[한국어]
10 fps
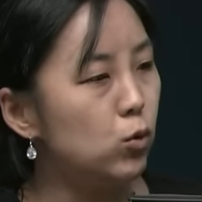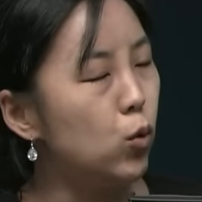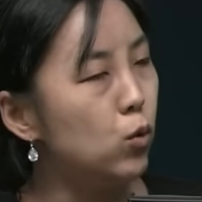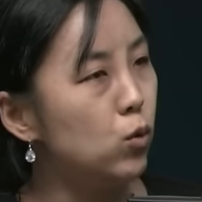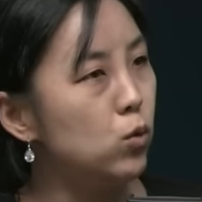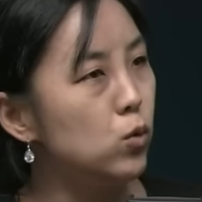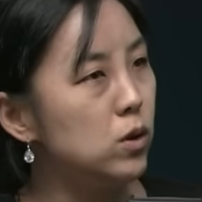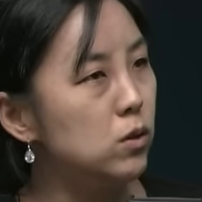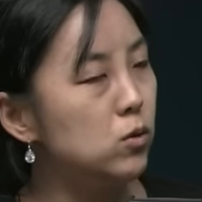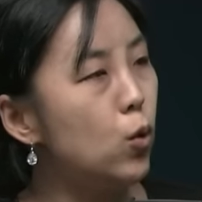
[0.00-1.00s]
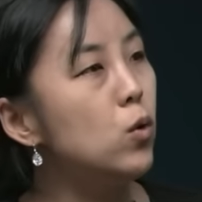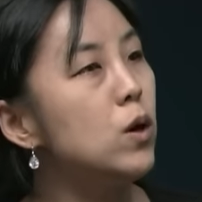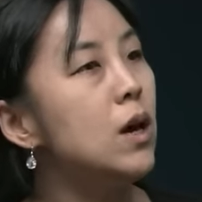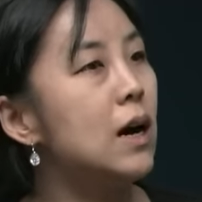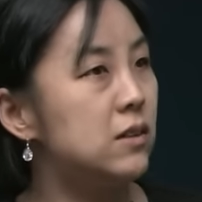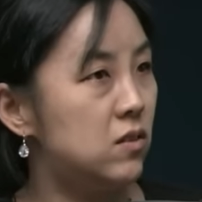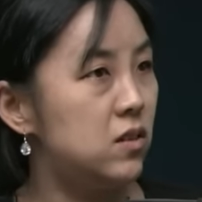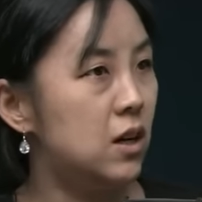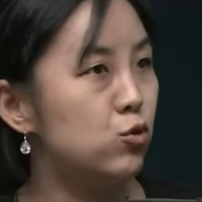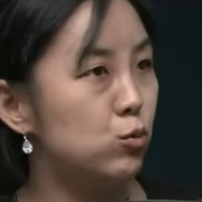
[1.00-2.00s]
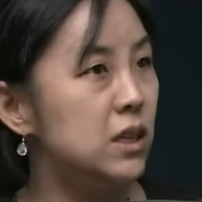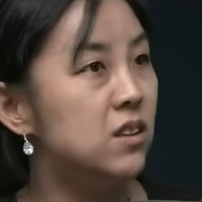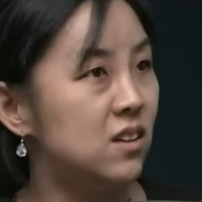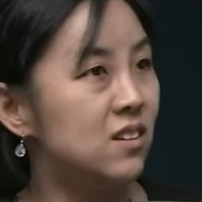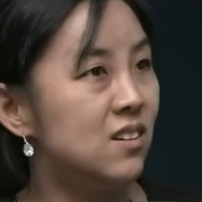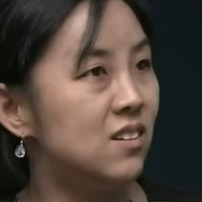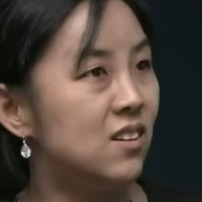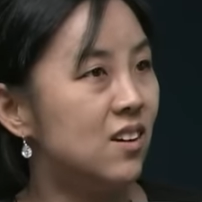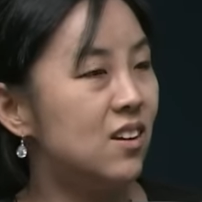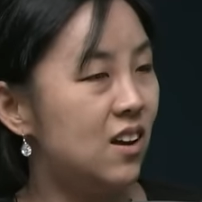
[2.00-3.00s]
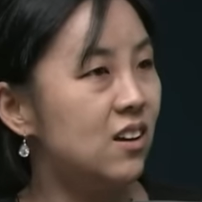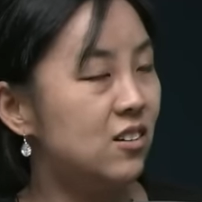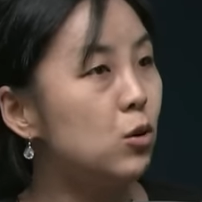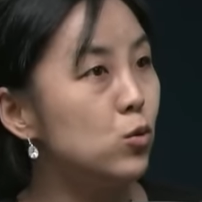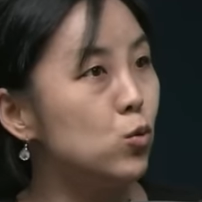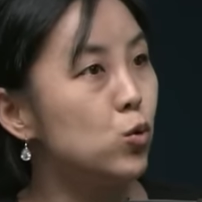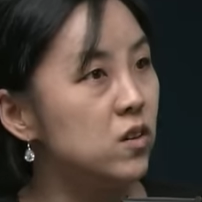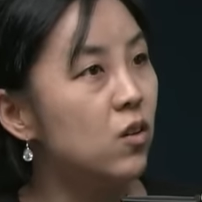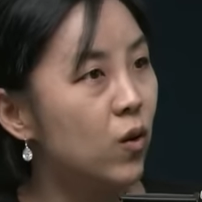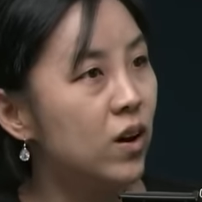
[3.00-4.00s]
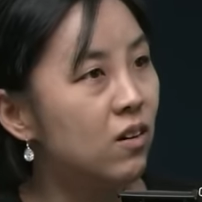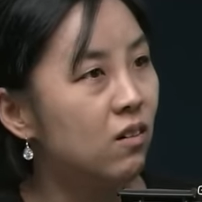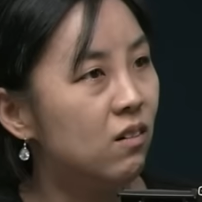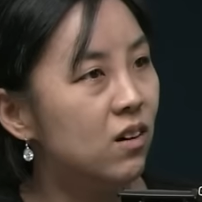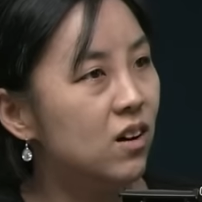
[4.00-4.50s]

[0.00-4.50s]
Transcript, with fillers: 공공의 가치가 좀 있는 그렇죠. 예, 그런 곳인 거예요.